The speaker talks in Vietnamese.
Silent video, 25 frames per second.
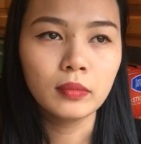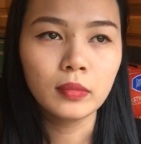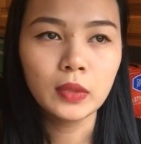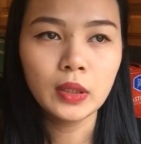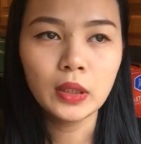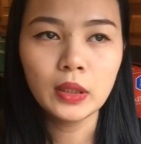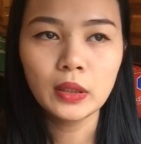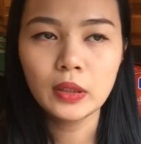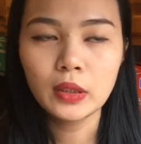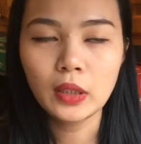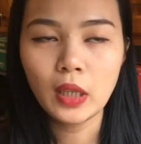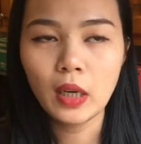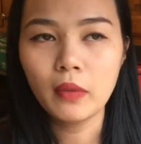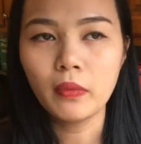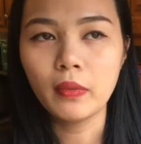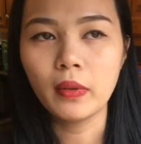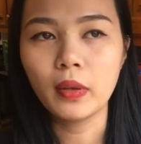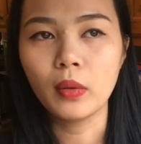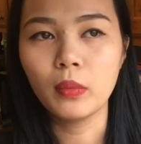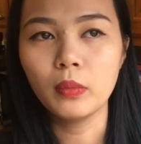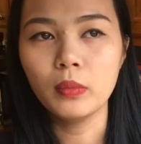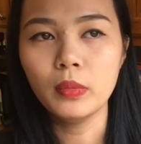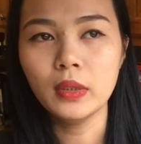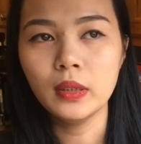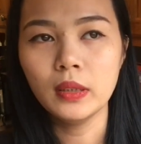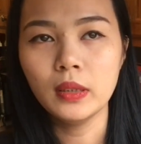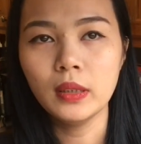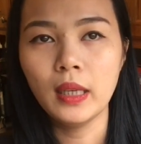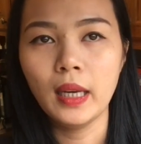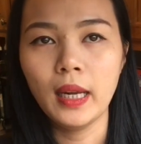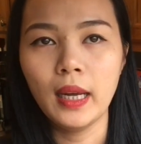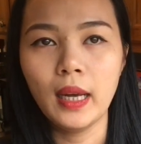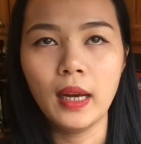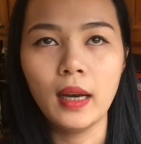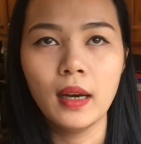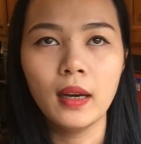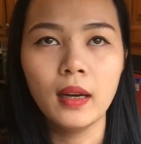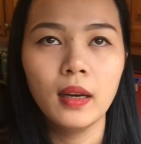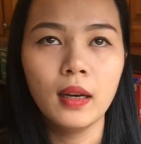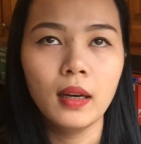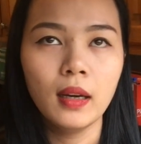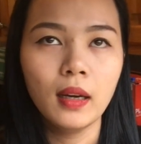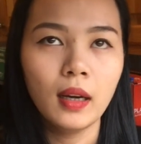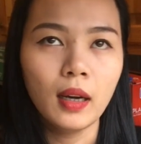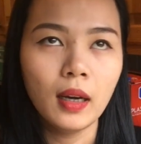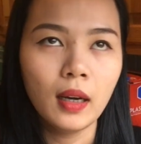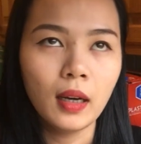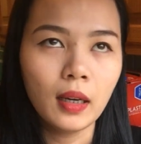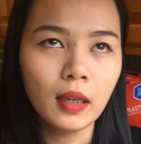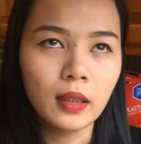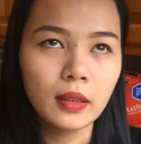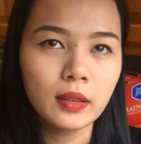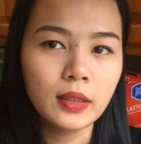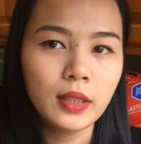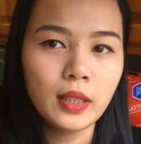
thương xót và cũng như là à,